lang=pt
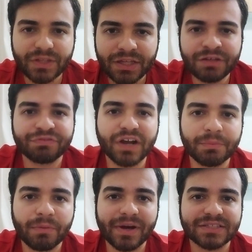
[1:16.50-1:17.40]

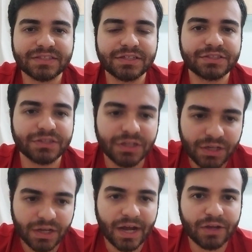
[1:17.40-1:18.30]
inflamou bastante.
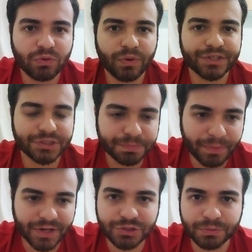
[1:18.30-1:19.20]
Aí o Corinthians
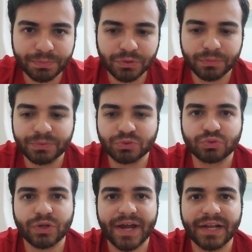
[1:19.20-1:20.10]
partiu pro, pro
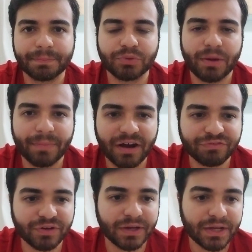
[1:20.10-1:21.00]
tudo ou nada, pro
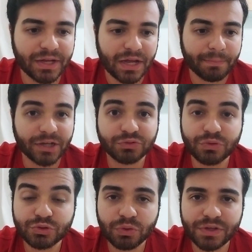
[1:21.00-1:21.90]
abafa. Mas foi
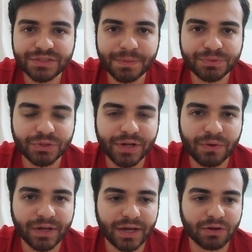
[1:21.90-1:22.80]
um jogo
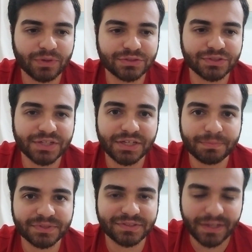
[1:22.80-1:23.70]
excepcional, cara, com as duas
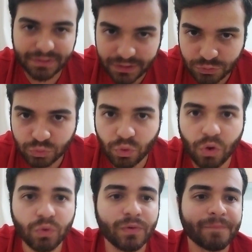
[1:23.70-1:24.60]
equipes tentando o
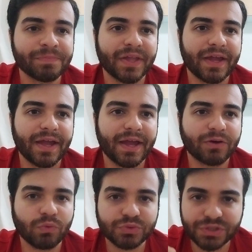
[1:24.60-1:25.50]
gol é,
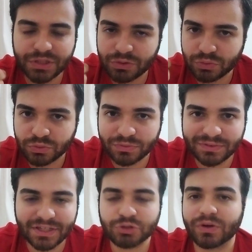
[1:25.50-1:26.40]
conseguindo
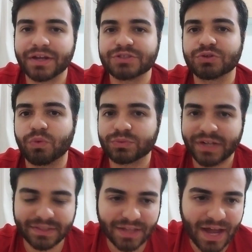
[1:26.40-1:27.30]
ter jogadas de
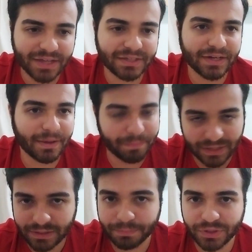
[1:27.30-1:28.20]
contra-ataque, né?
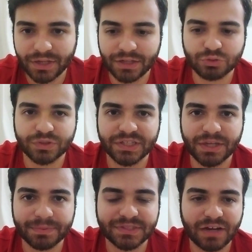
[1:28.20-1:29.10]
Até porque as duas
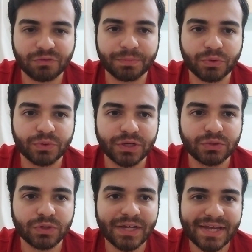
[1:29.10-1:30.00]
equipes estavam
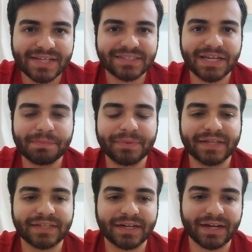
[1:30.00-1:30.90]
procurando sempre
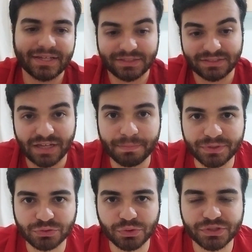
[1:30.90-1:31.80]
atacar e sempre
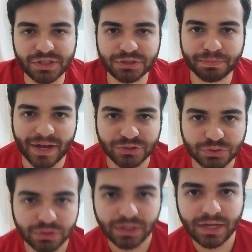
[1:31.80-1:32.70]
surgir
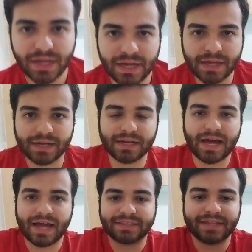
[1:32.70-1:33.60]
espaço
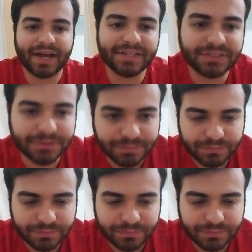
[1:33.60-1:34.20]
lá atrás.